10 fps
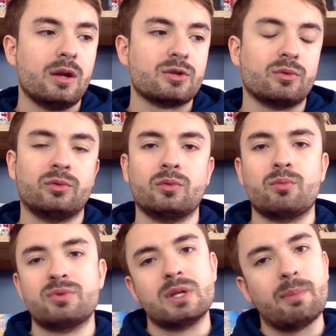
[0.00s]
La chanson,
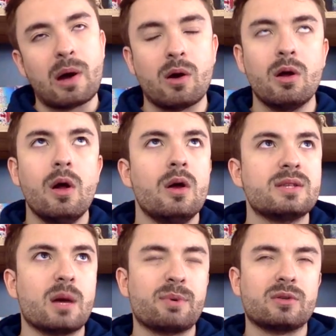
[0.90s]
en plus les paroles,
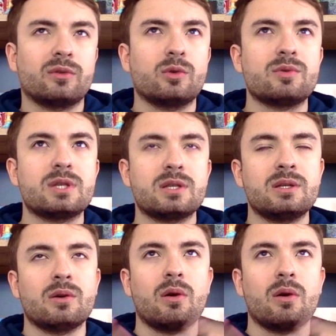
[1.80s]
ça représentait aussi